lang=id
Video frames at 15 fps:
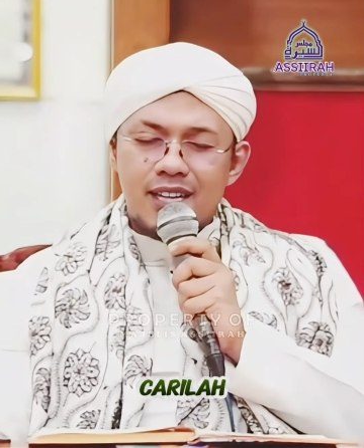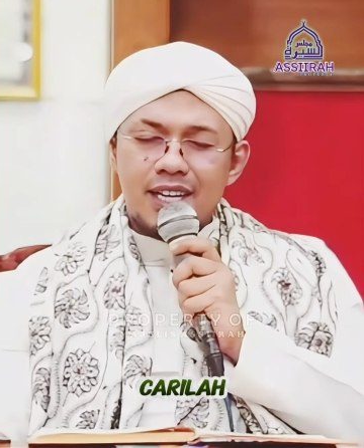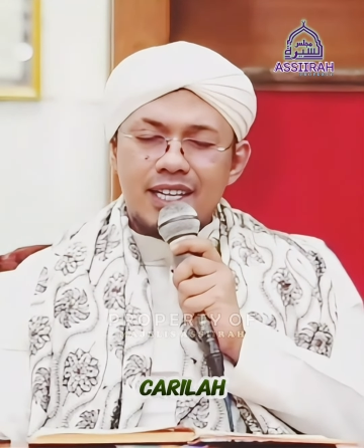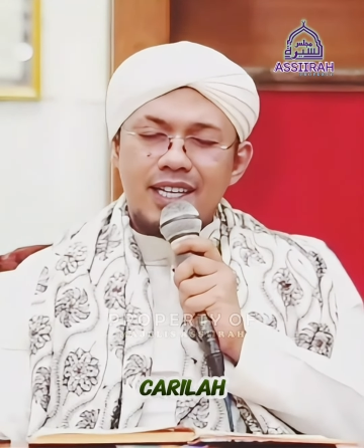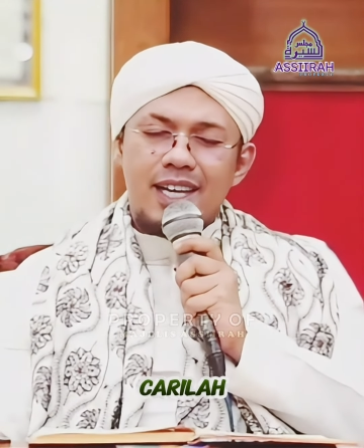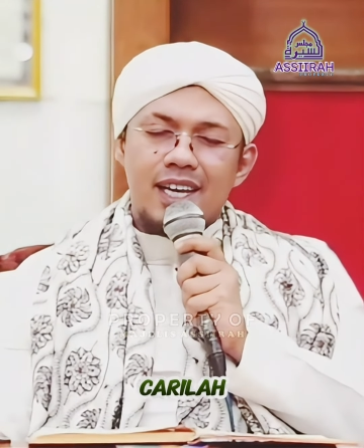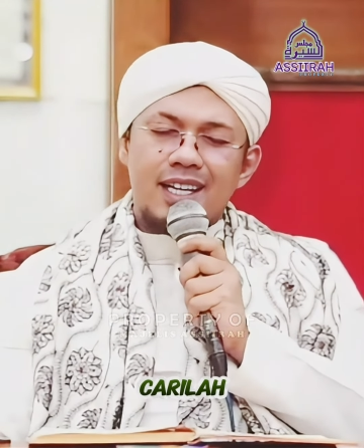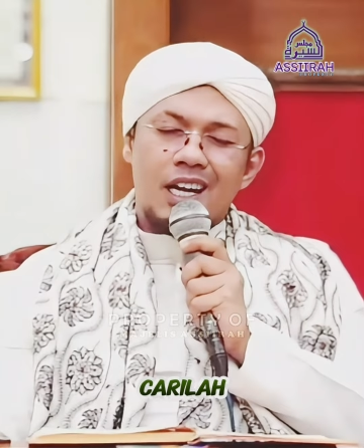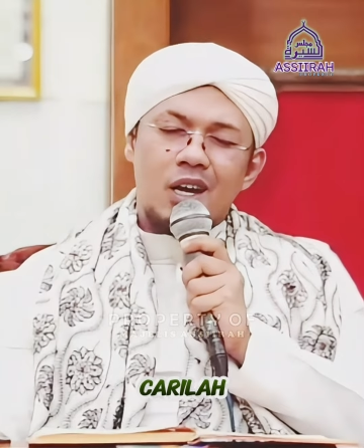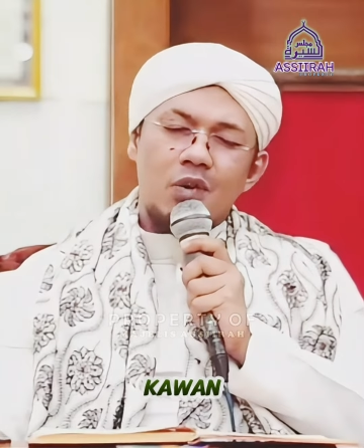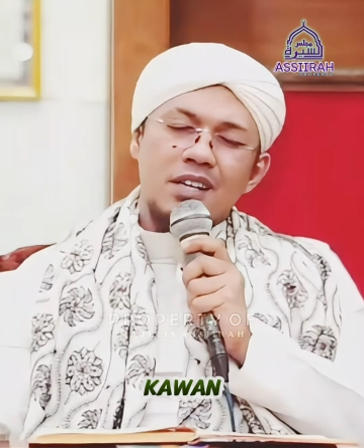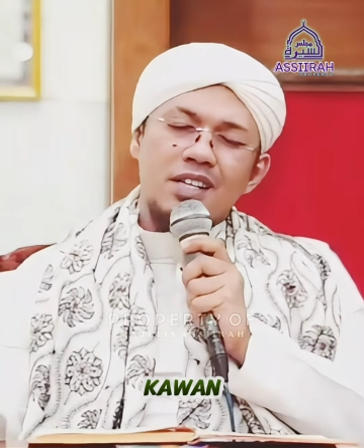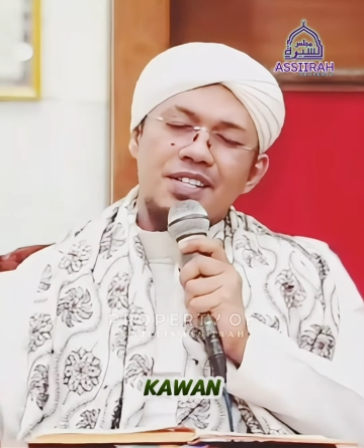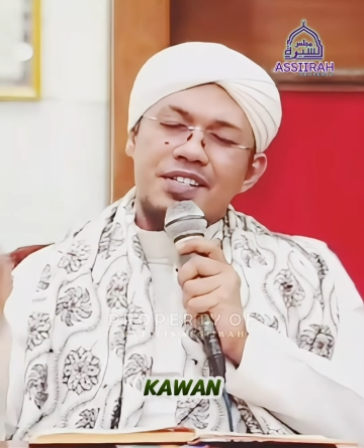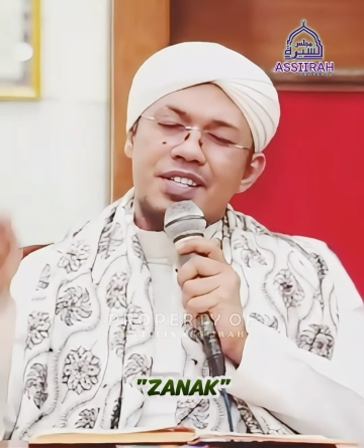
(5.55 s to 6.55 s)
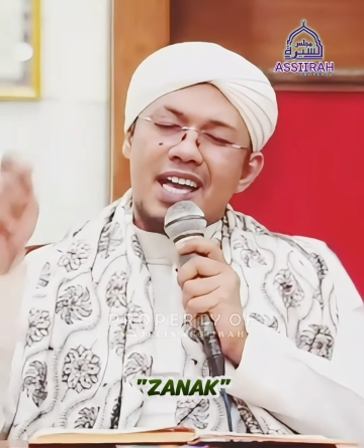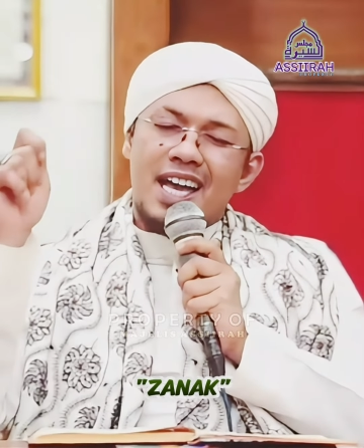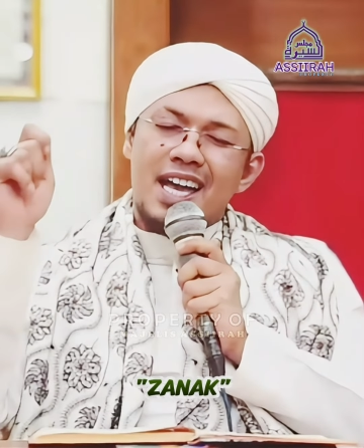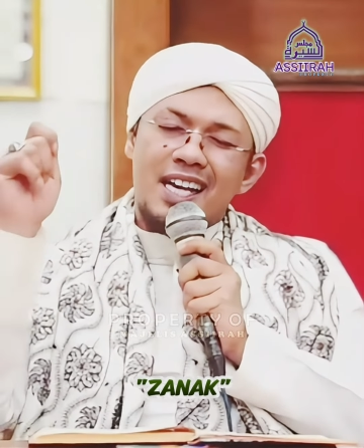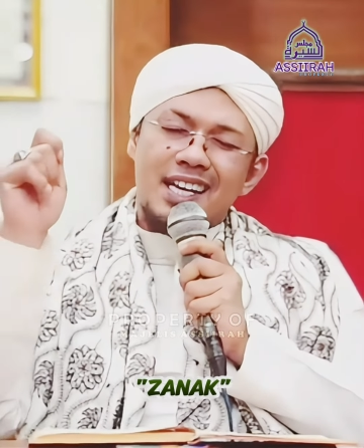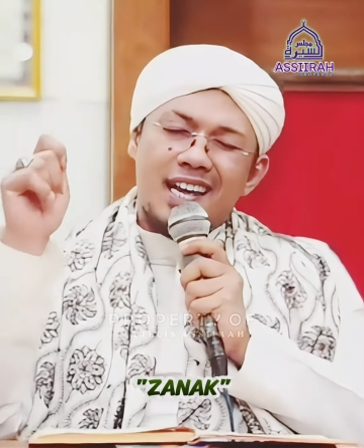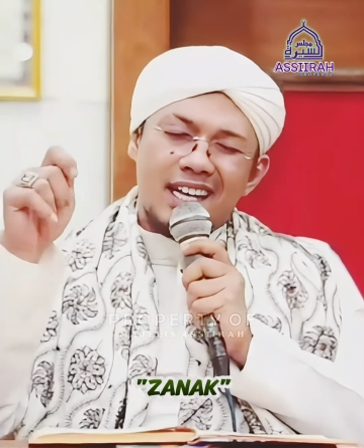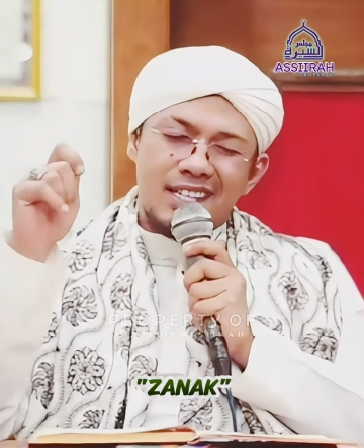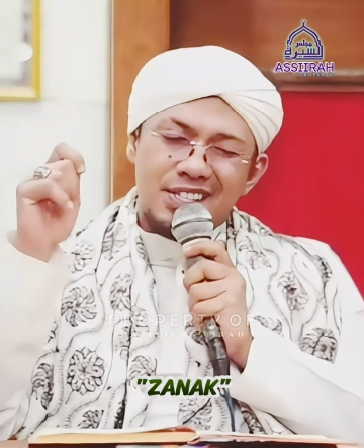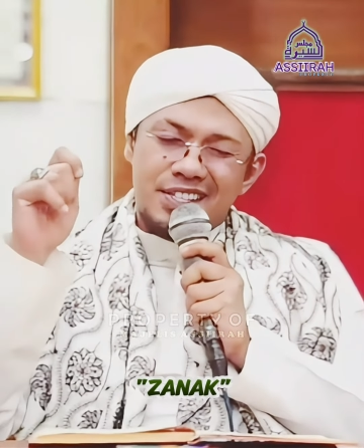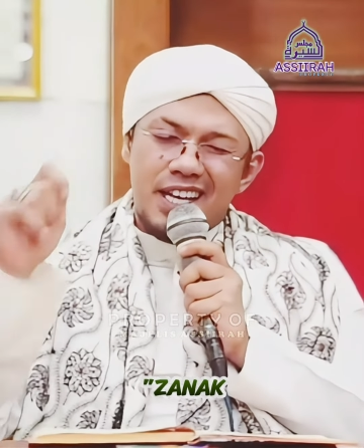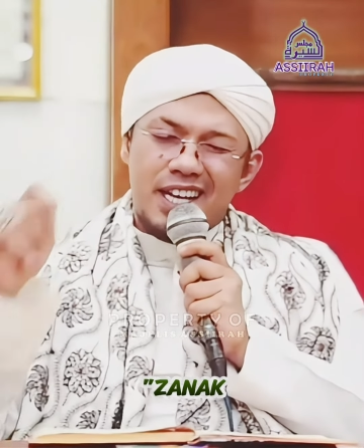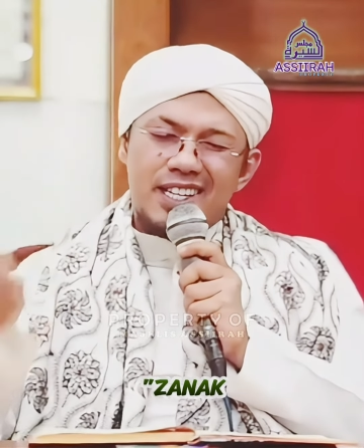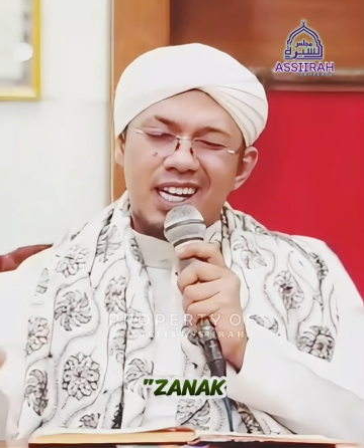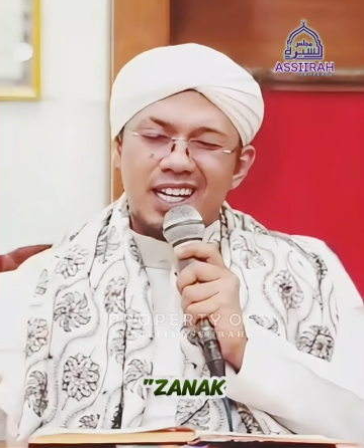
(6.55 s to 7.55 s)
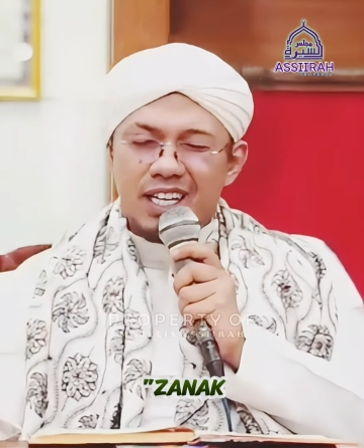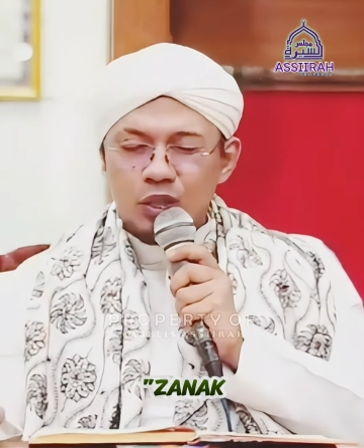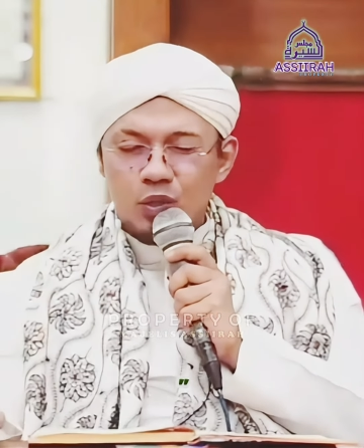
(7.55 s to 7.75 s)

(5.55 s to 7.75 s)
carilah kawan zanak zanak